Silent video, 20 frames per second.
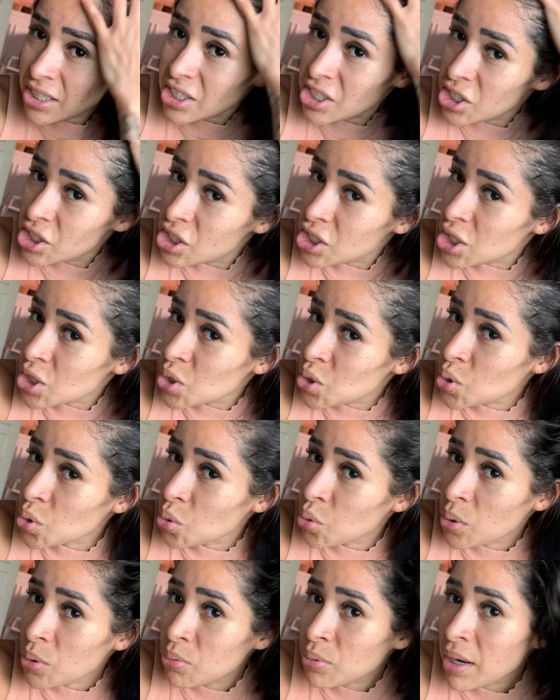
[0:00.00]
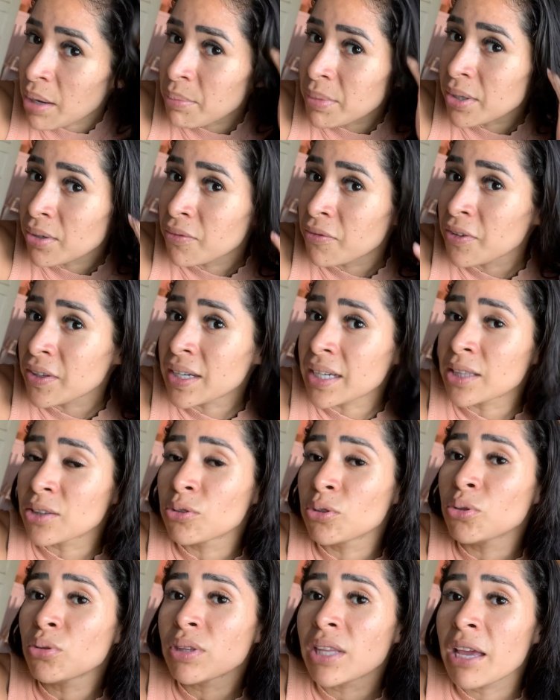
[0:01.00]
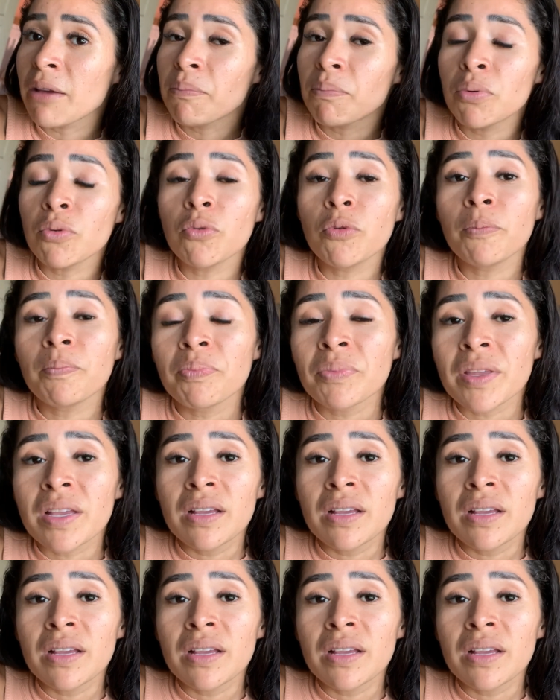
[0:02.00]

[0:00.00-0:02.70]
gente soa, o cabelo fica todo tempo